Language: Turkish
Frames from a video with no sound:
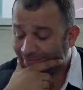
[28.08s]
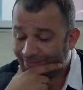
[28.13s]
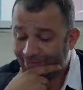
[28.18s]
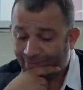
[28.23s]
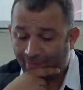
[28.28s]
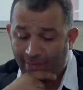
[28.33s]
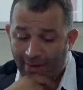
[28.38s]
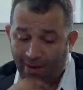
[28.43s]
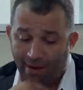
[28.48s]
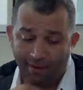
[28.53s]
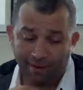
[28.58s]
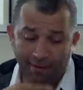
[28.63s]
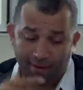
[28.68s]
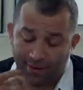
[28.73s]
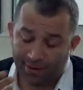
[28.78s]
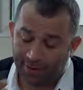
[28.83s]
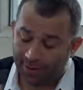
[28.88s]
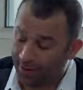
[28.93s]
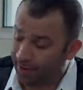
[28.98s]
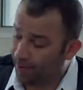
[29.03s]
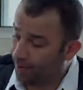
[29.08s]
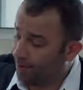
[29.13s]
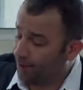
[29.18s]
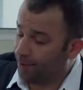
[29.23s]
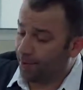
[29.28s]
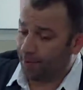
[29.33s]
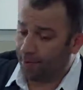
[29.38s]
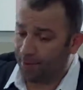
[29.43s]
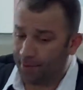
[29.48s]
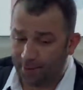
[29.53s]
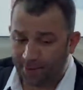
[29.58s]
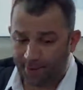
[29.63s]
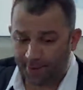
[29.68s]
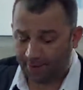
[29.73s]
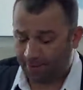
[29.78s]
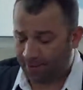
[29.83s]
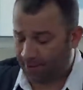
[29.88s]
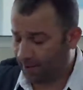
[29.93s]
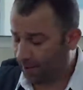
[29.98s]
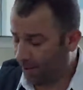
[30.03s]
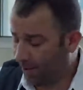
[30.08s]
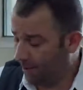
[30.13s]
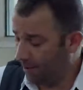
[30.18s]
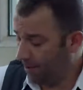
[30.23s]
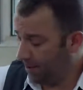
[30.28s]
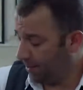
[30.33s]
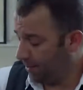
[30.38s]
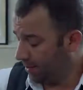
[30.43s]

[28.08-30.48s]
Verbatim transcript: Ee... Yok yok çıkmış al